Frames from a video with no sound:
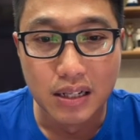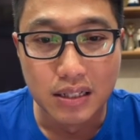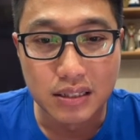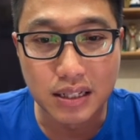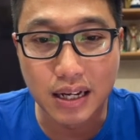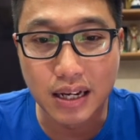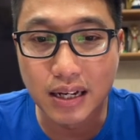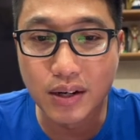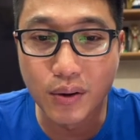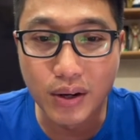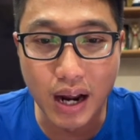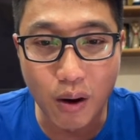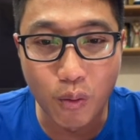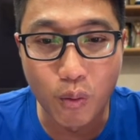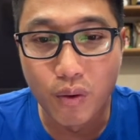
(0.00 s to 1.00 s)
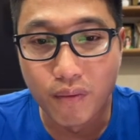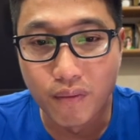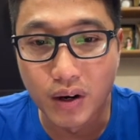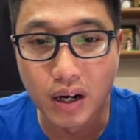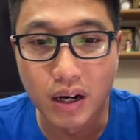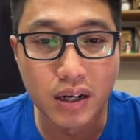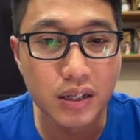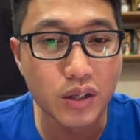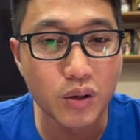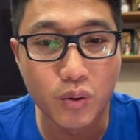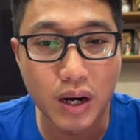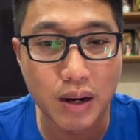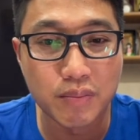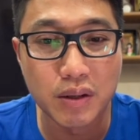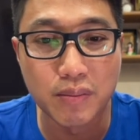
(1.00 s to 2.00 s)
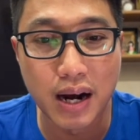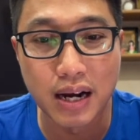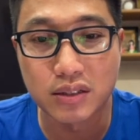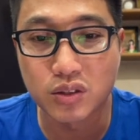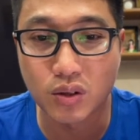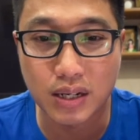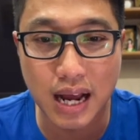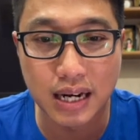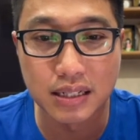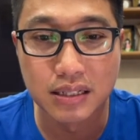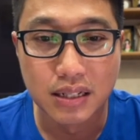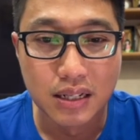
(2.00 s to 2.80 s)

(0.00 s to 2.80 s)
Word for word: sẽ đối đầu với u hai mươi ba Jordan.